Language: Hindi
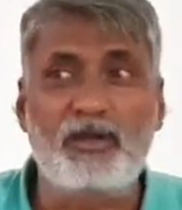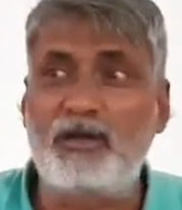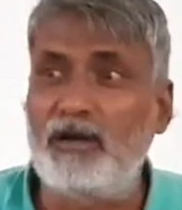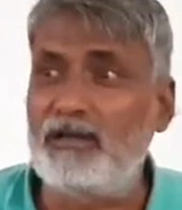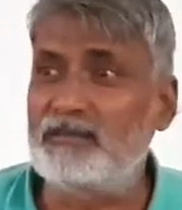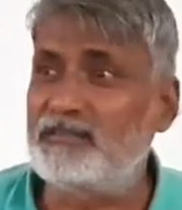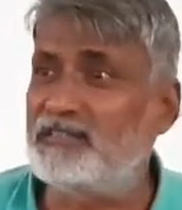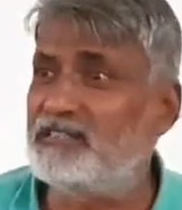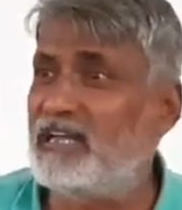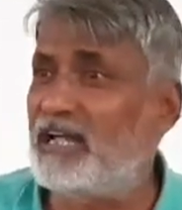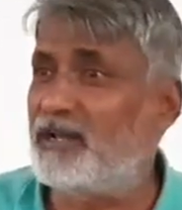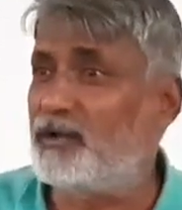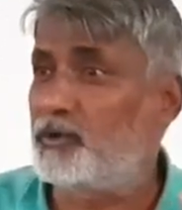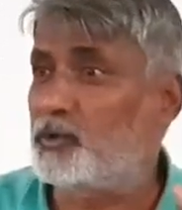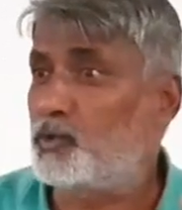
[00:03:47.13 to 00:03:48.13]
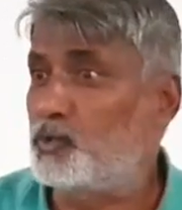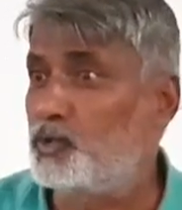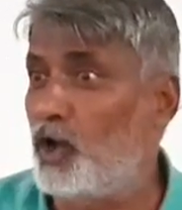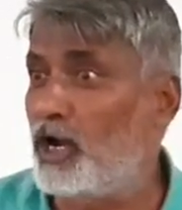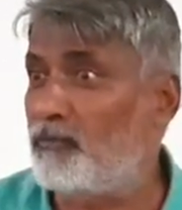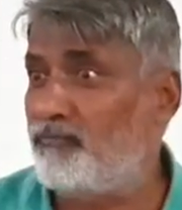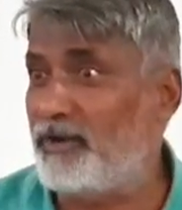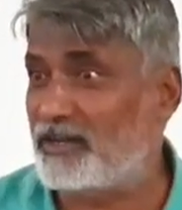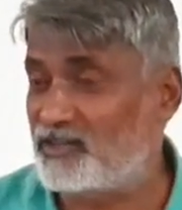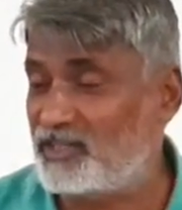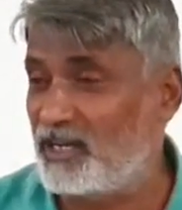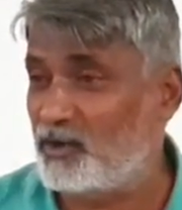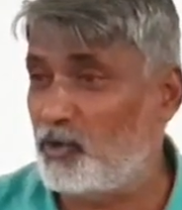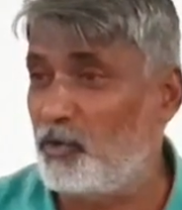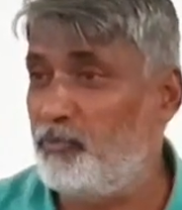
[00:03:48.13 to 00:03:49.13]
कंस इज अ नॉट
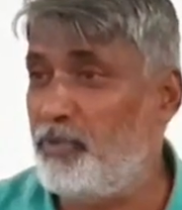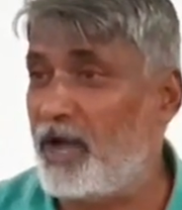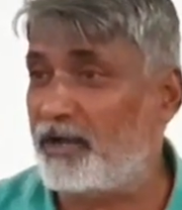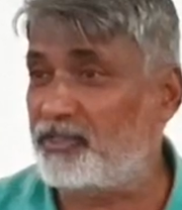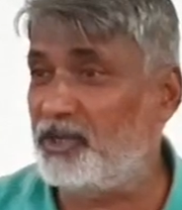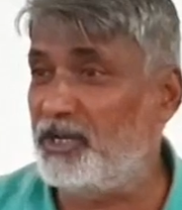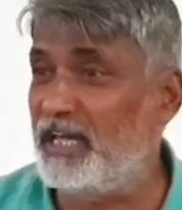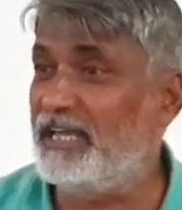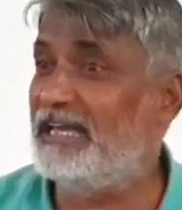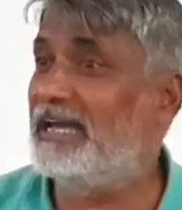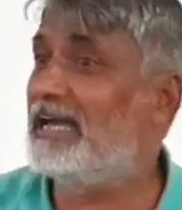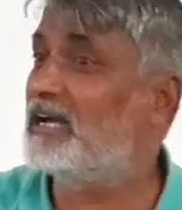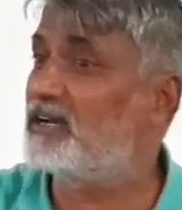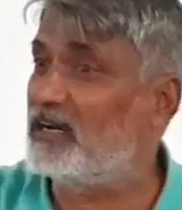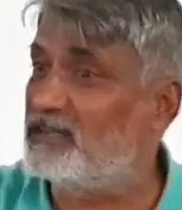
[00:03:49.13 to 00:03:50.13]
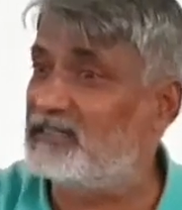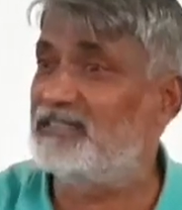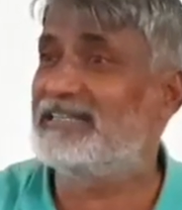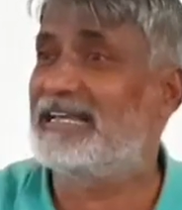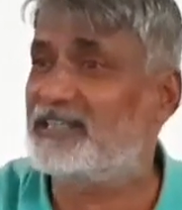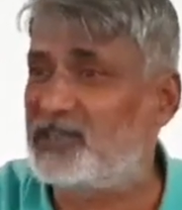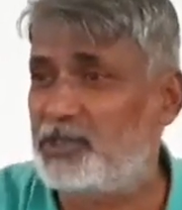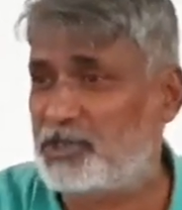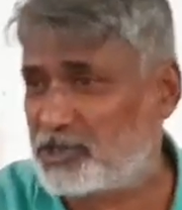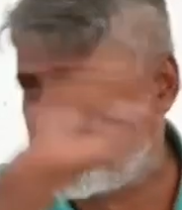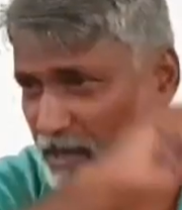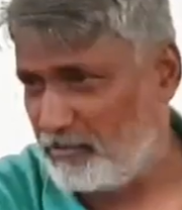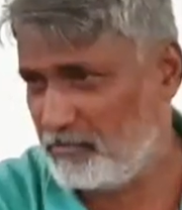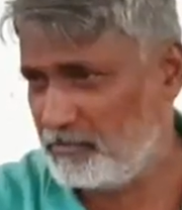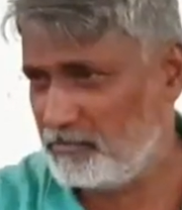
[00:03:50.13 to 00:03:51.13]
पर्सन कोई व्यक्ति नहीं है कंस इज अ
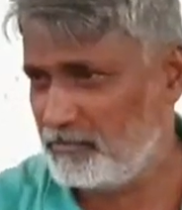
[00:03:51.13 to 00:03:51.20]
सिस्टम